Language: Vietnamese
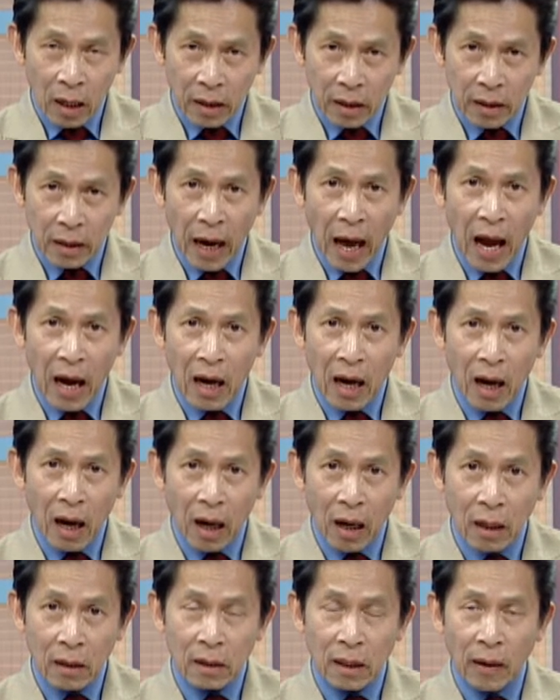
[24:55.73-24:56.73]
đang
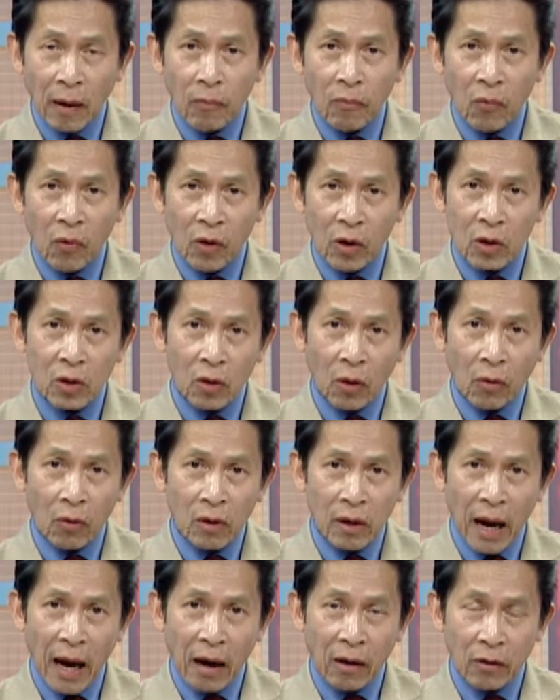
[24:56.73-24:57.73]
ở trong một cái
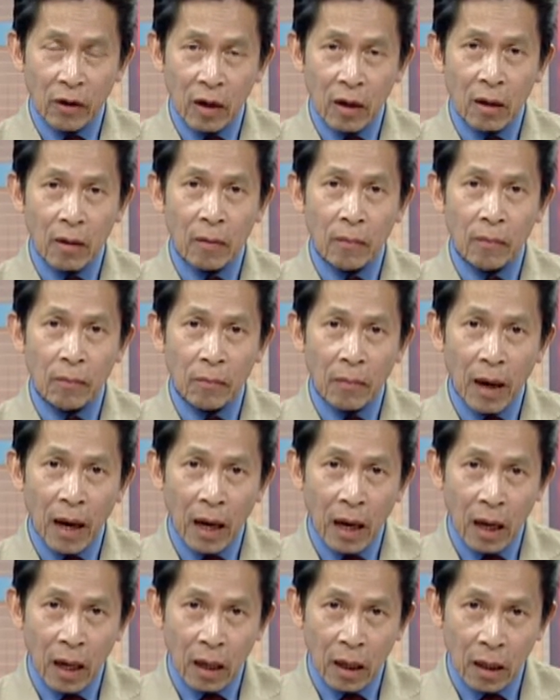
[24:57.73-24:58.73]
chỗ nào đó
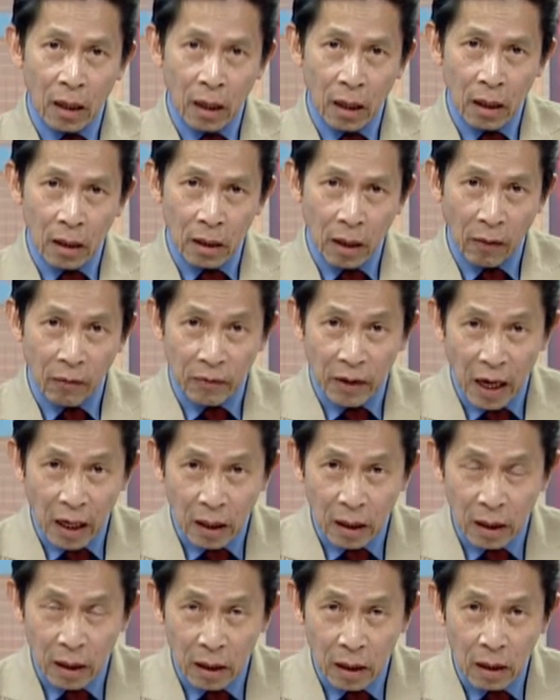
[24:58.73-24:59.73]
mà động
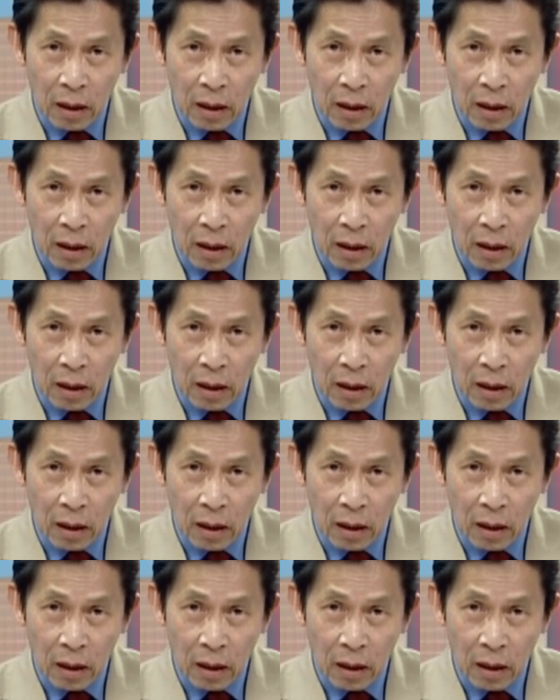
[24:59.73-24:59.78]
đất á